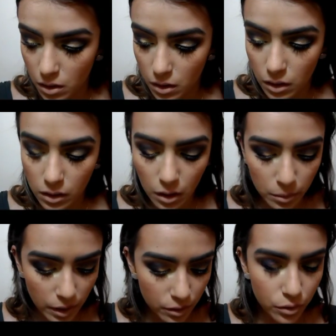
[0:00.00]
E
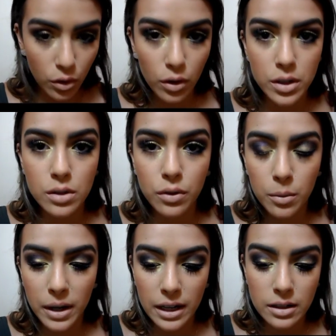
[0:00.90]
também vou
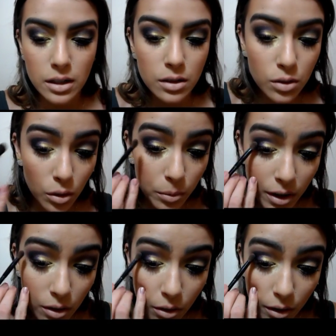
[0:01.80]
esfumar essa sombra
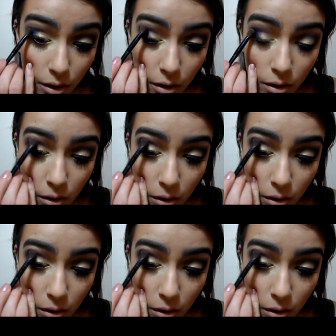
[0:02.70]
agora.